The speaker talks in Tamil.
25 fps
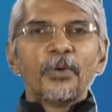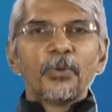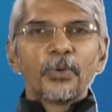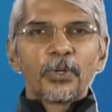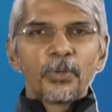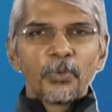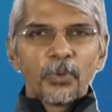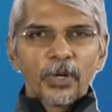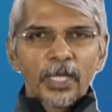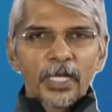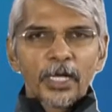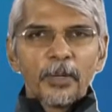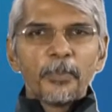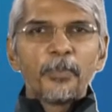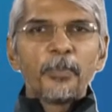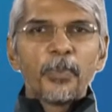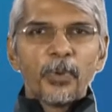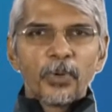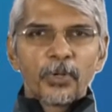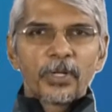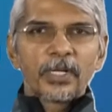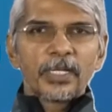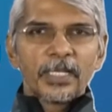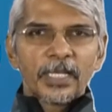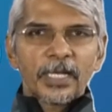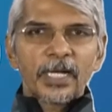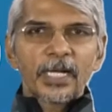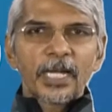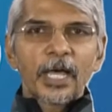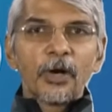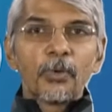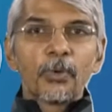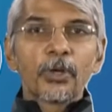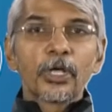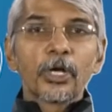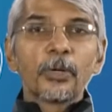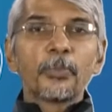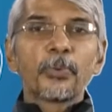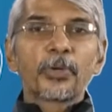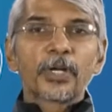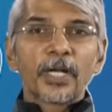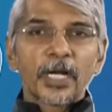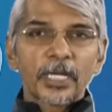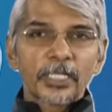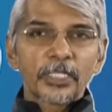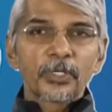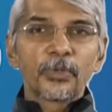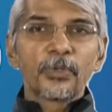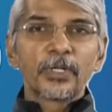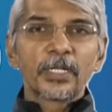ஒரு உலகப்போர் இரண்டாம் உலகப்போர்
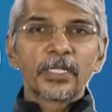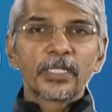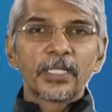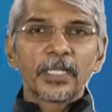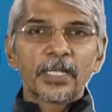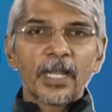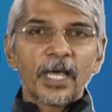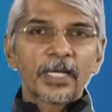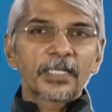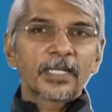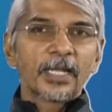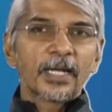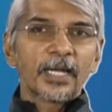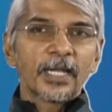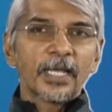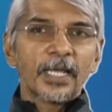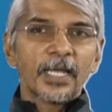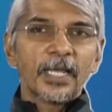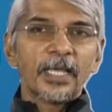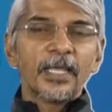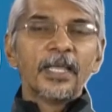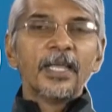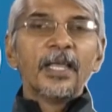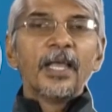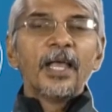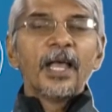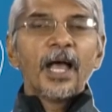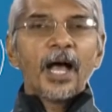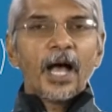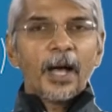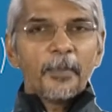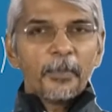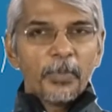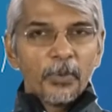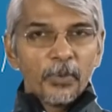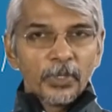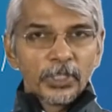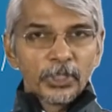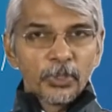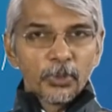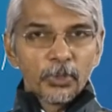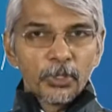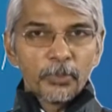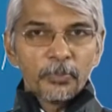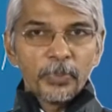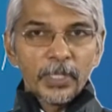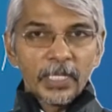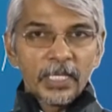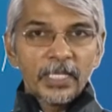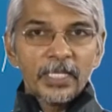நடந்து கொண்டிருந்த நாட்களில் அப்போ வந்து
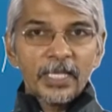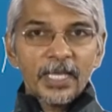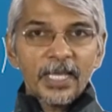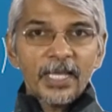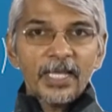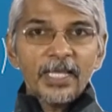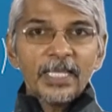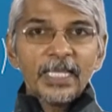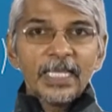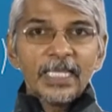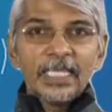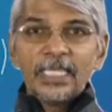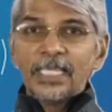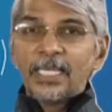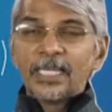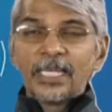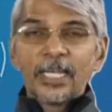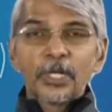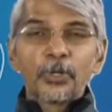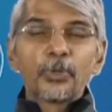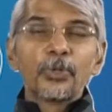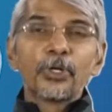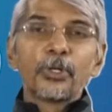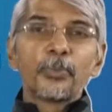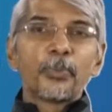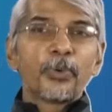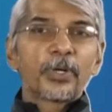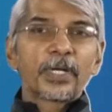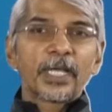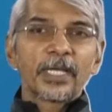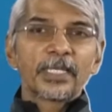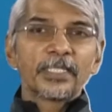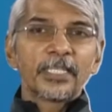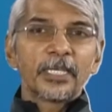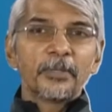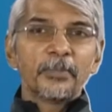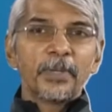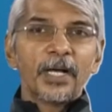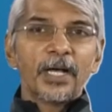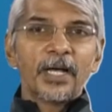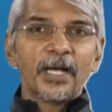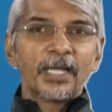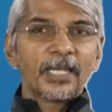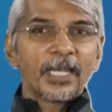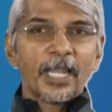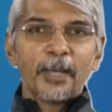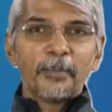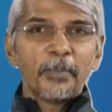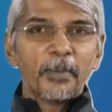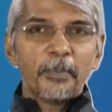ஒரு பெரிய என்ன குண்டு போட்டாங்க தெரியுமா
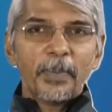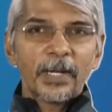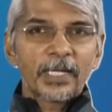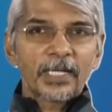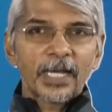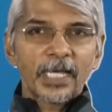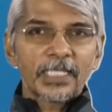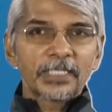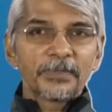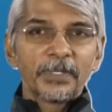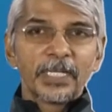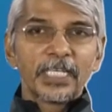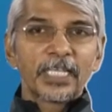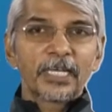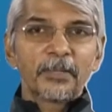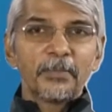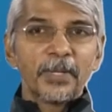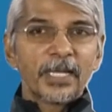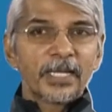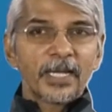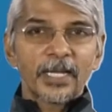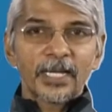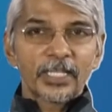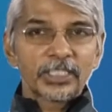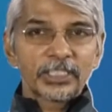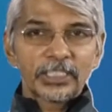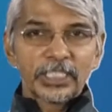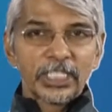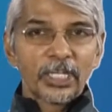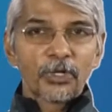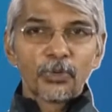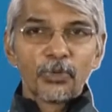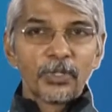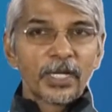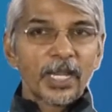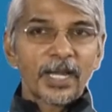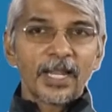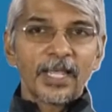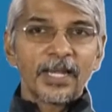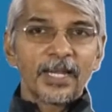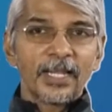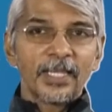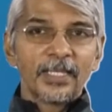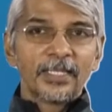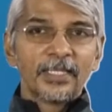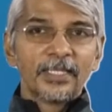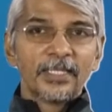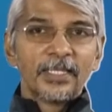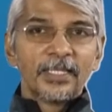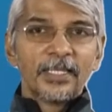நம்ம பட்டாசு வெடிக்கிற மாதிரியான சின்ன குண்டெல்லாம்
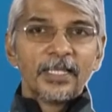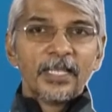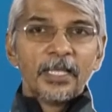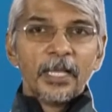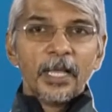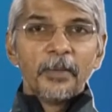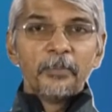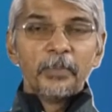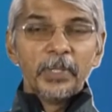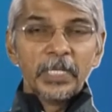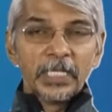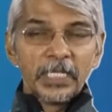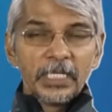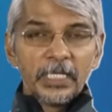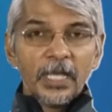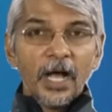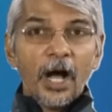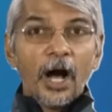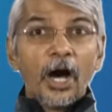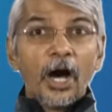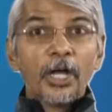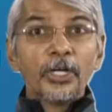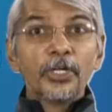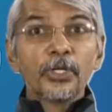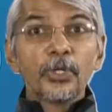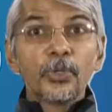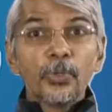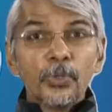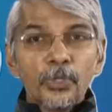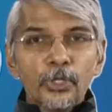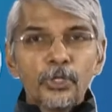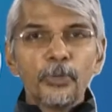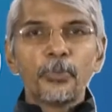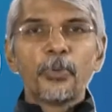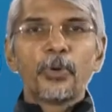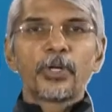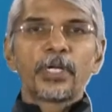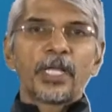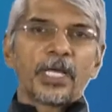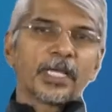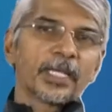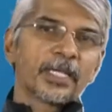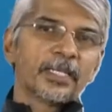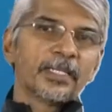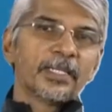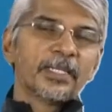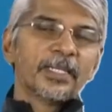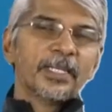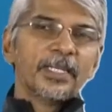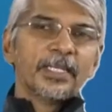இல்லை பெரிய அணுகுண்டு போட்டாங்க
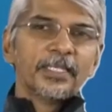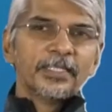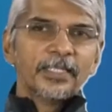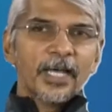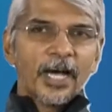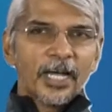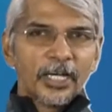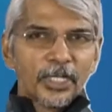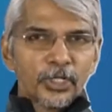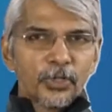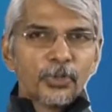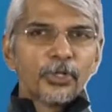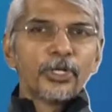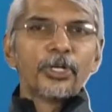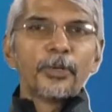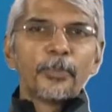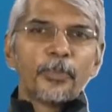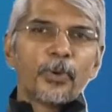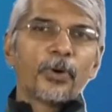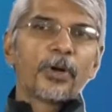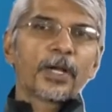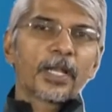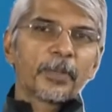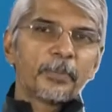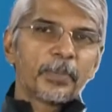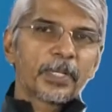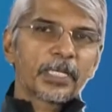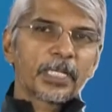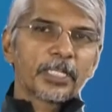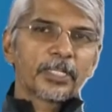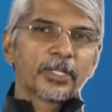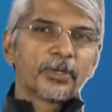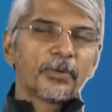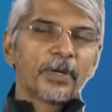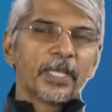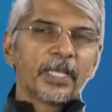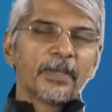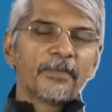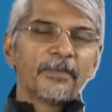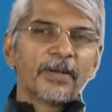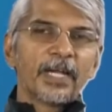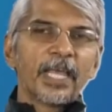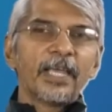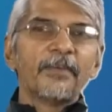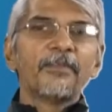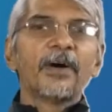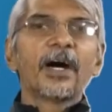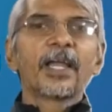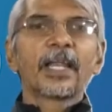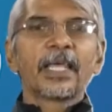இந்த அணுகுண்டு போடப்பட்டதனுடைய
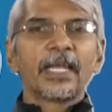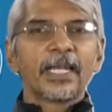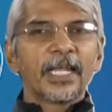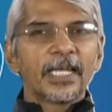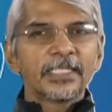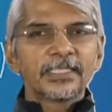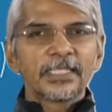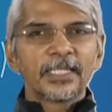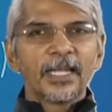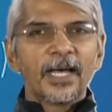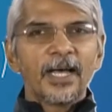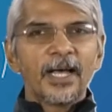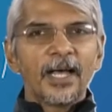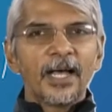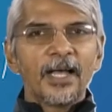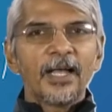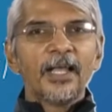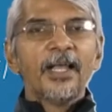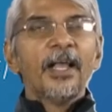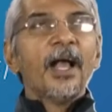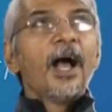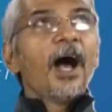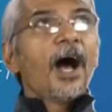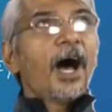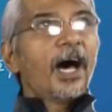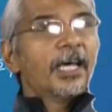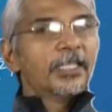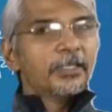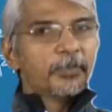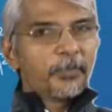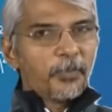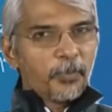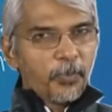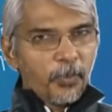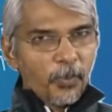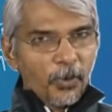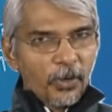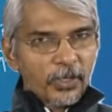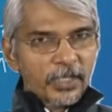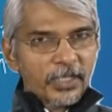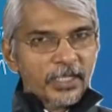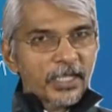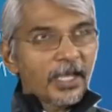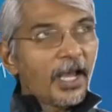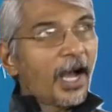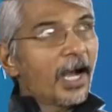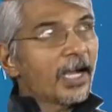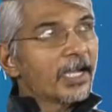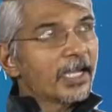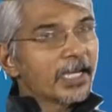விளைவால் என்னாச்சுன்னா அது
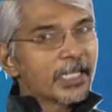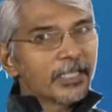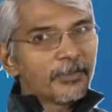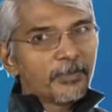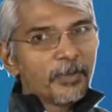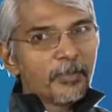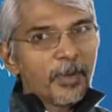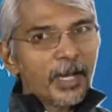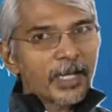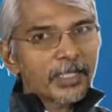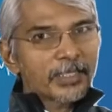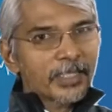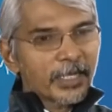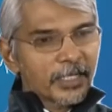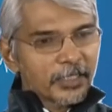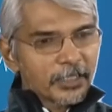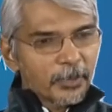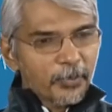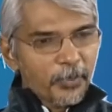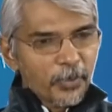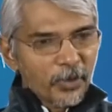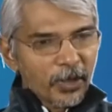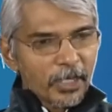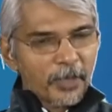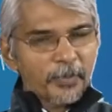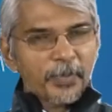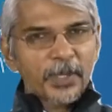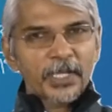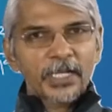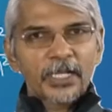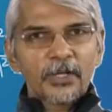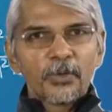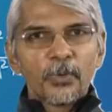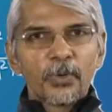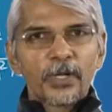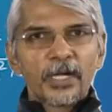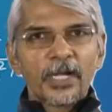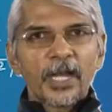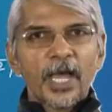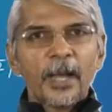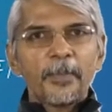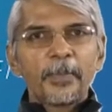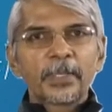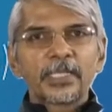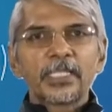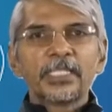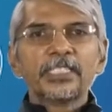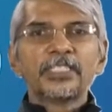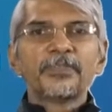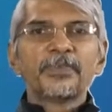போட்டு அங்கேருந்து விமானத்திலேருந்து போடப்பட்டு ஒரு
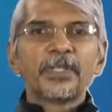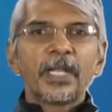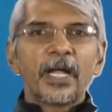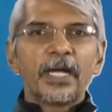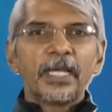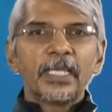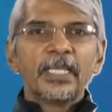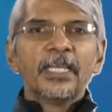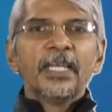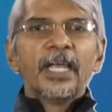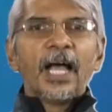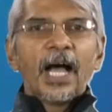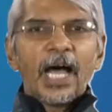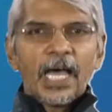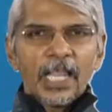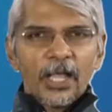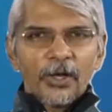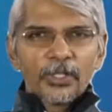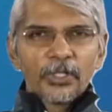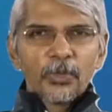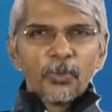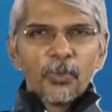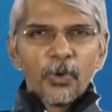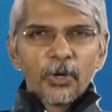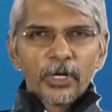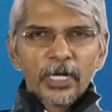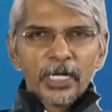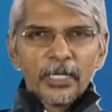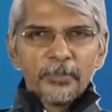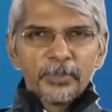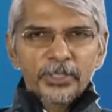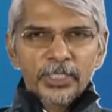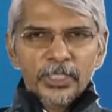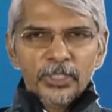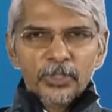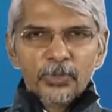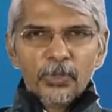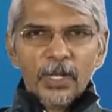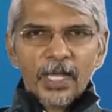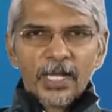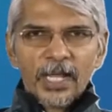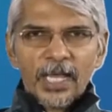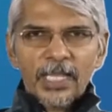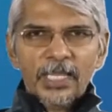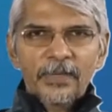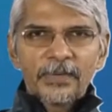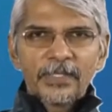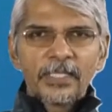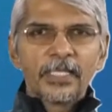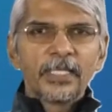நாற்பத்தஞ்சு வினாடி அதாவது ஒரு நிமிஷத்துக்குள்ளார
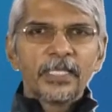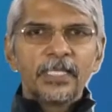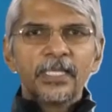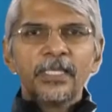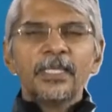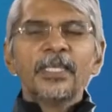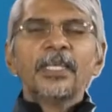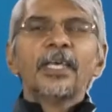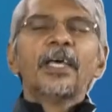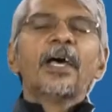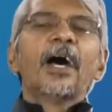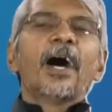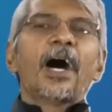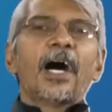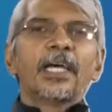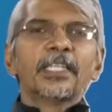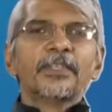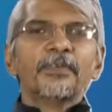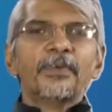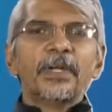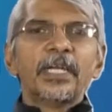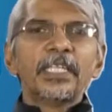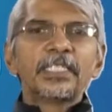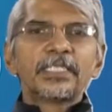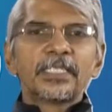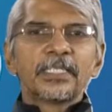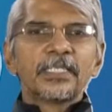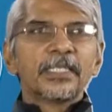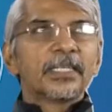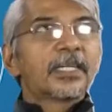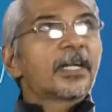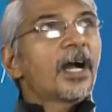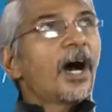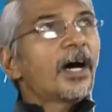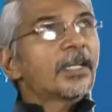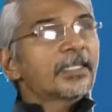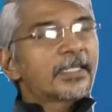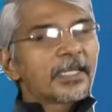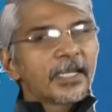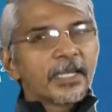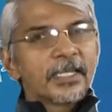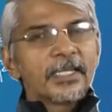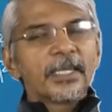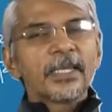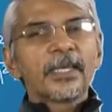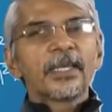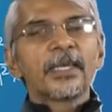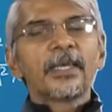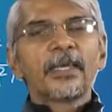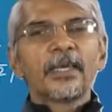அதை வந்து அது வெடிச்சது
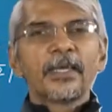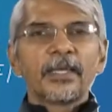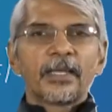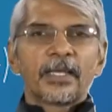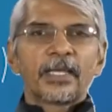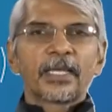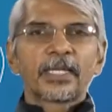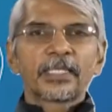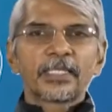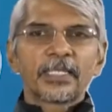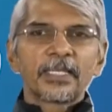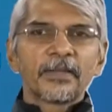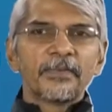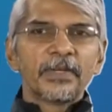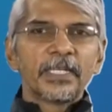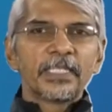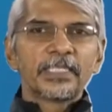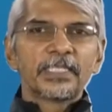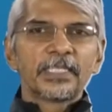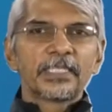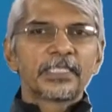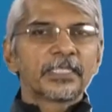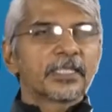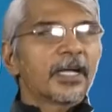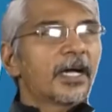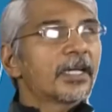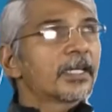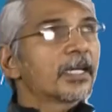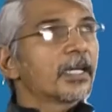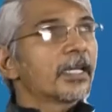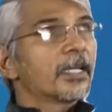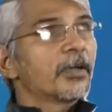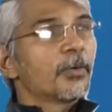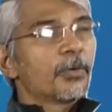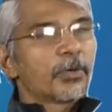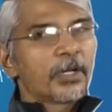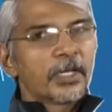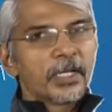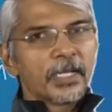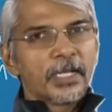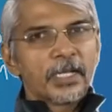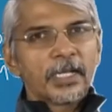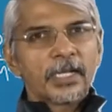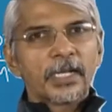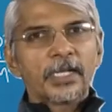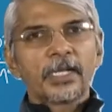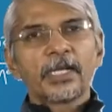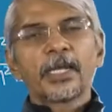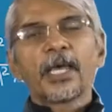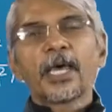காற்றிலேயே கிட்டத்தட்ட வெடிச்சிருச்சு காற்றிலேயே ஒரு
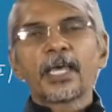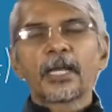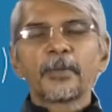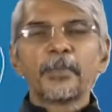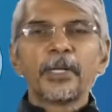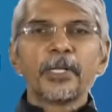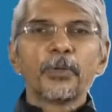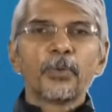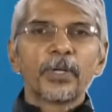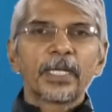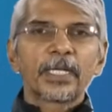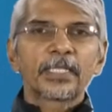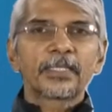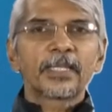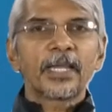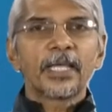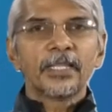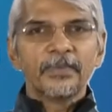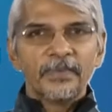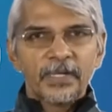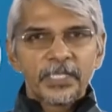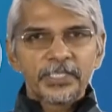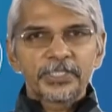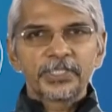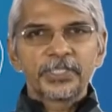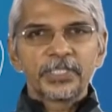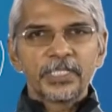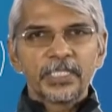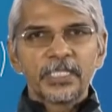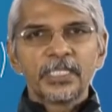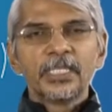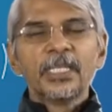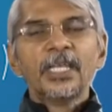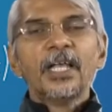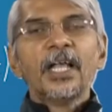ரெண்டாயிரம் அடி உயரத்தில் அது வெடிச்சது